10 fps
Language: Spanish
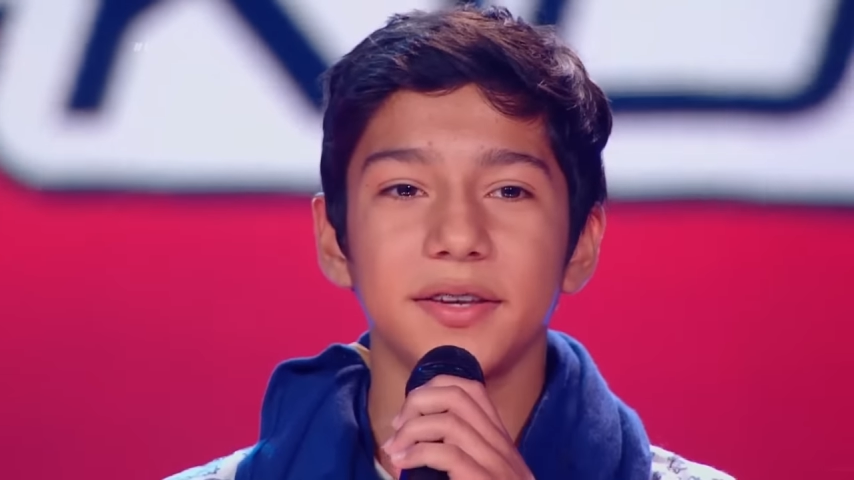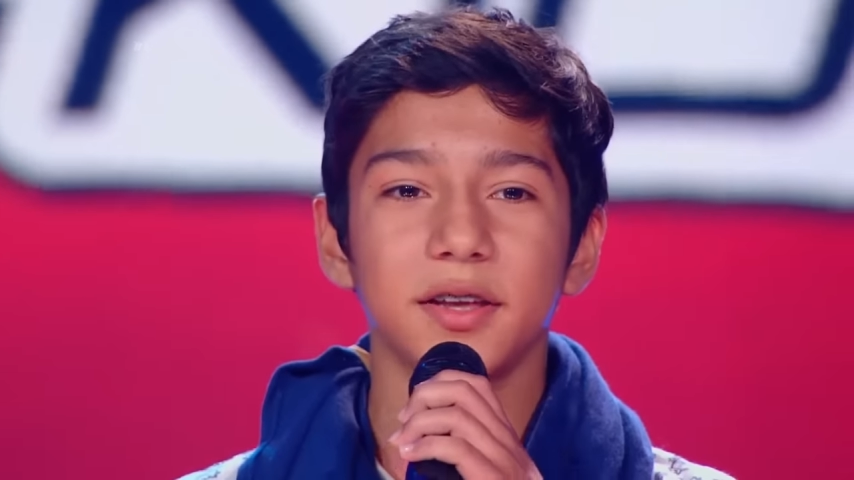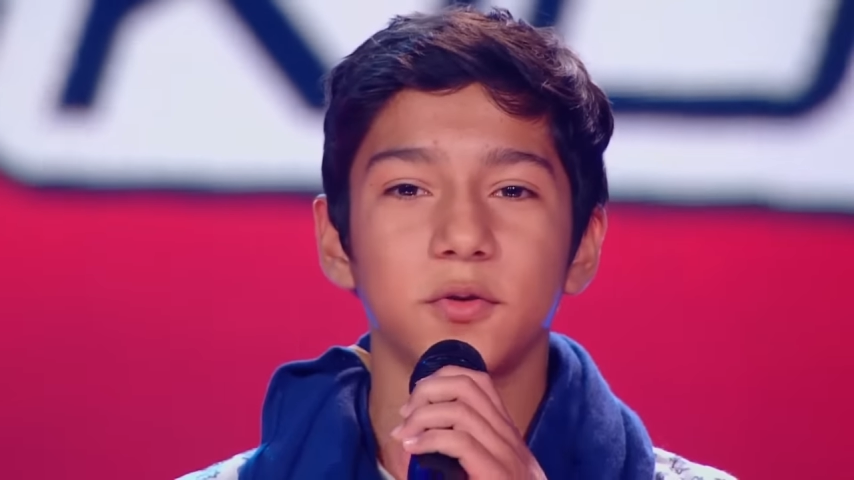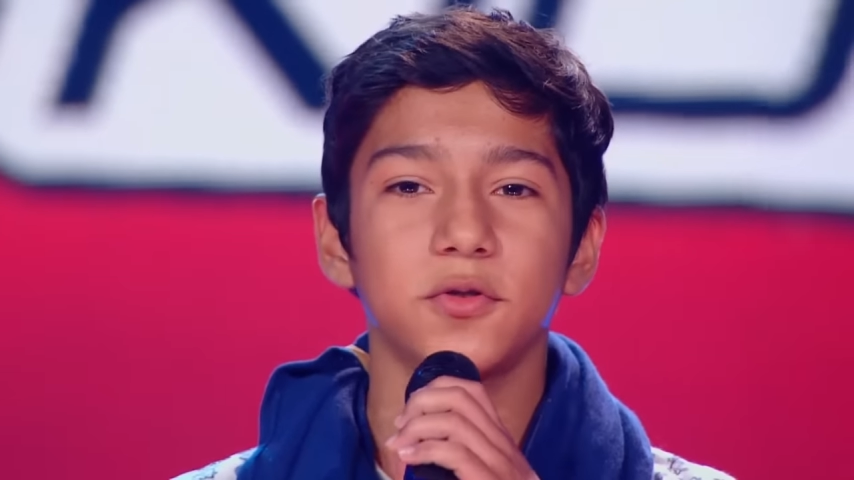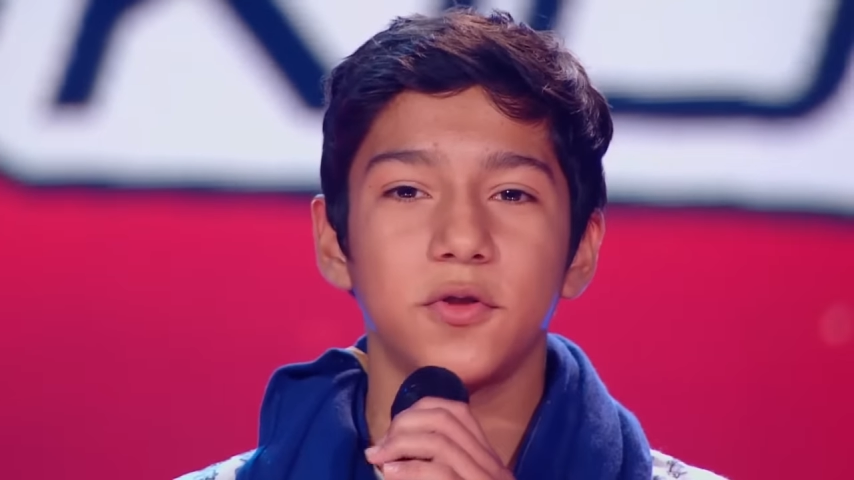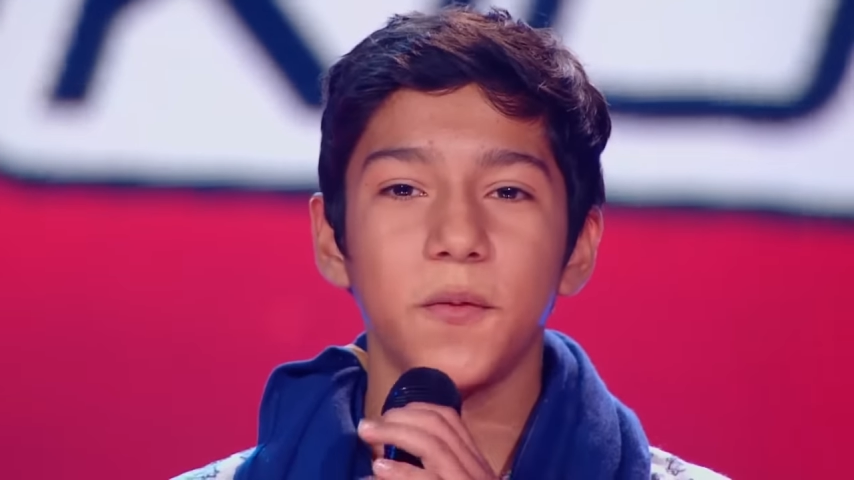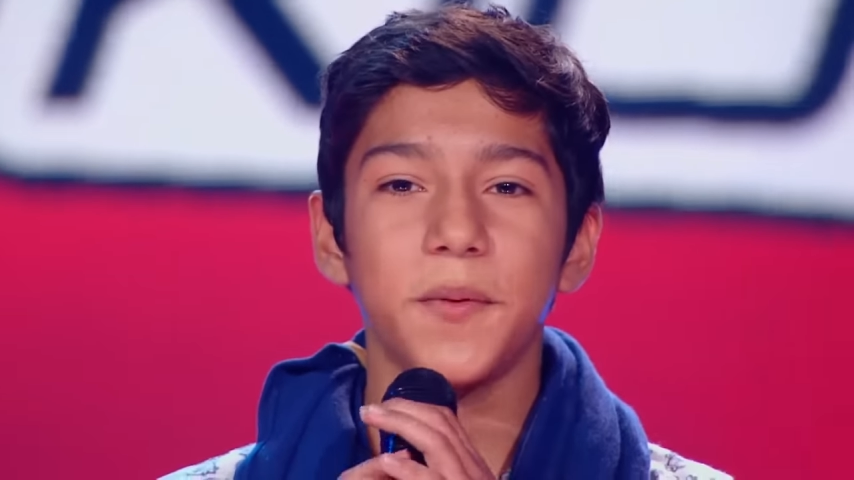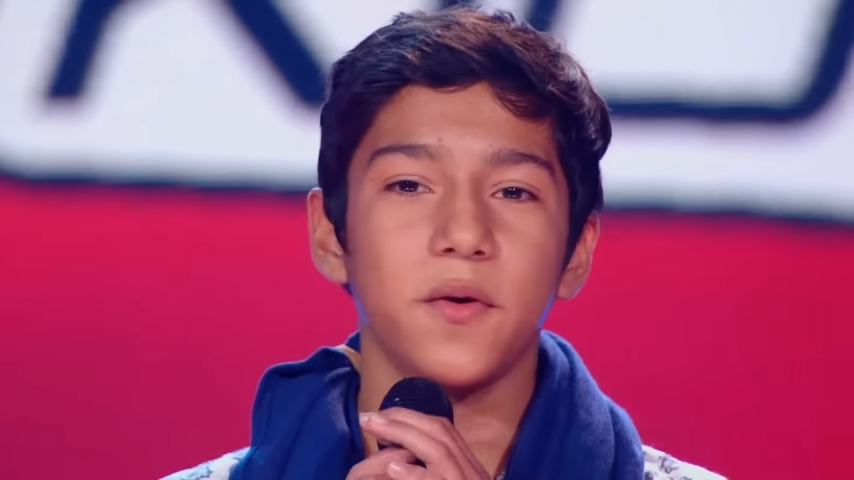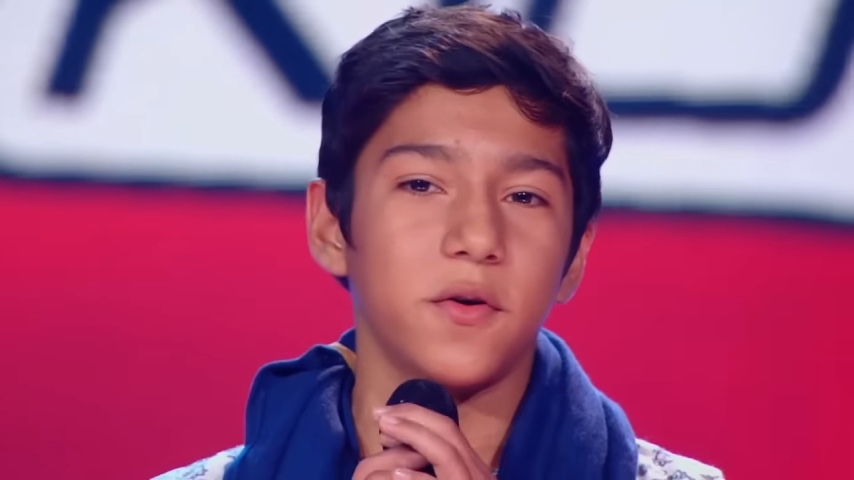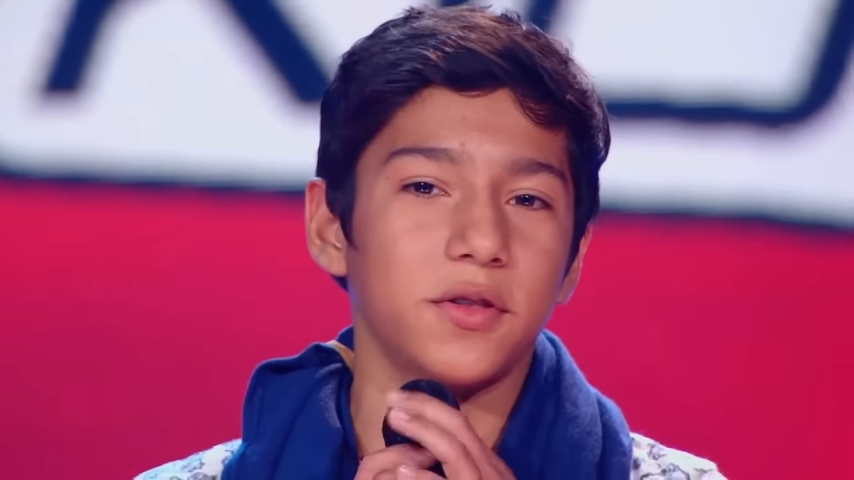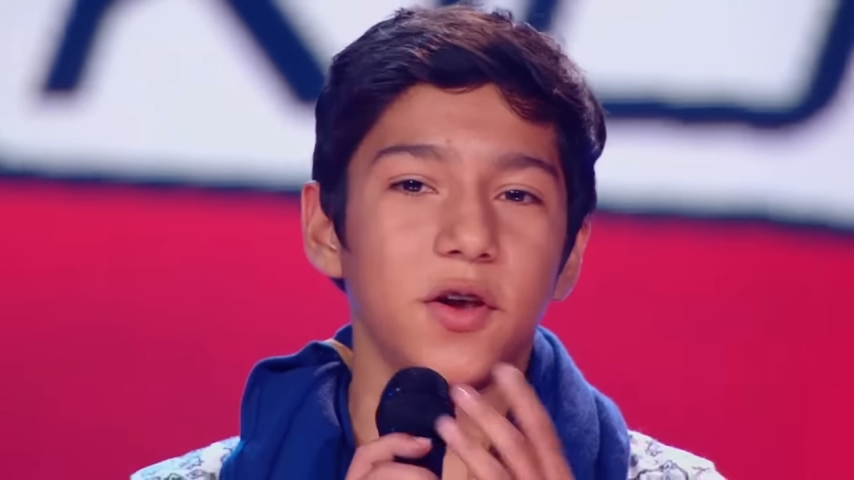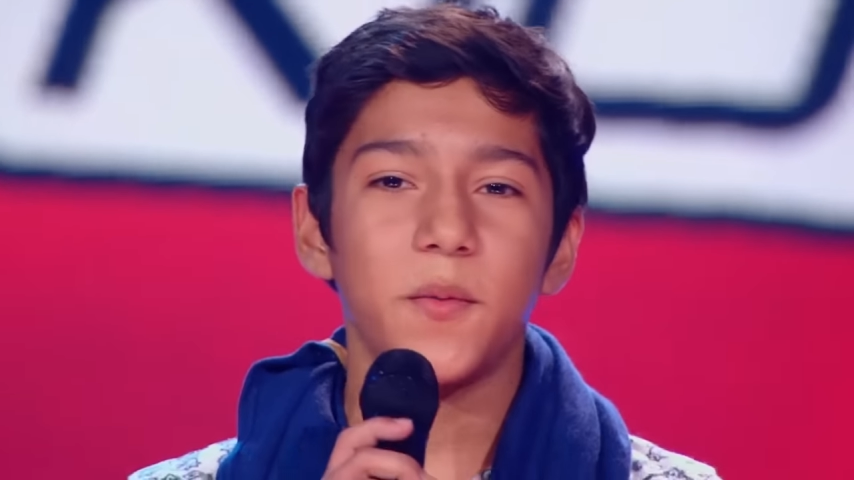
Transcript: si les gustó, pero di